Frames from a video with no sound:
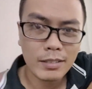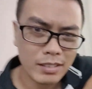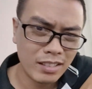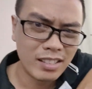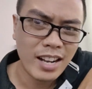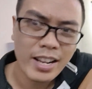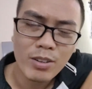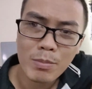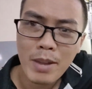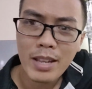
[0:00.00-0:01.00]

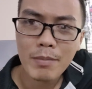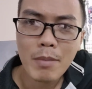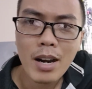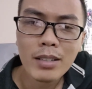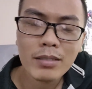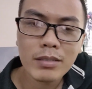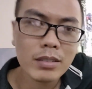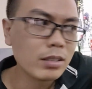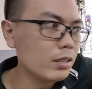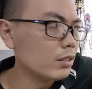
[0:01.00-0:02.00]
Iron Man Mark
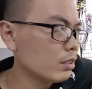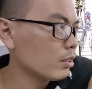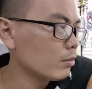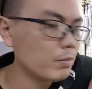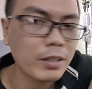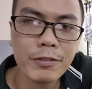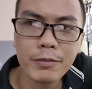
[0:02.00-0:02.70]
uh, Mark